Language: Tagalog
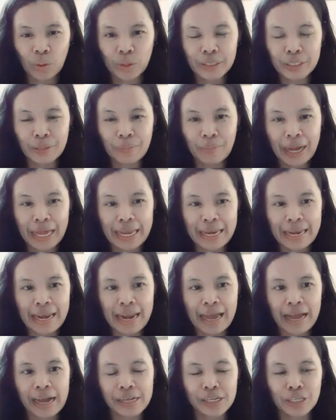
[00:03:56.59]
Sa mga
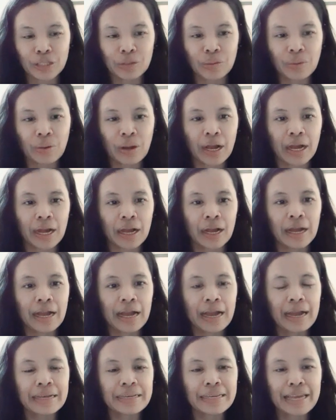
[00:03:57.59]
lalaki to ha,
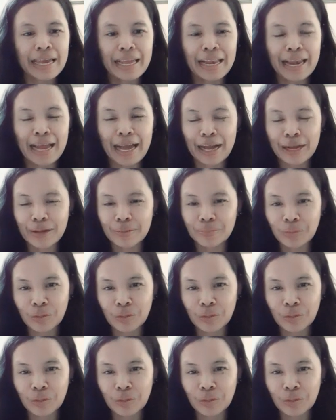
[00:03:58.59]
kailangan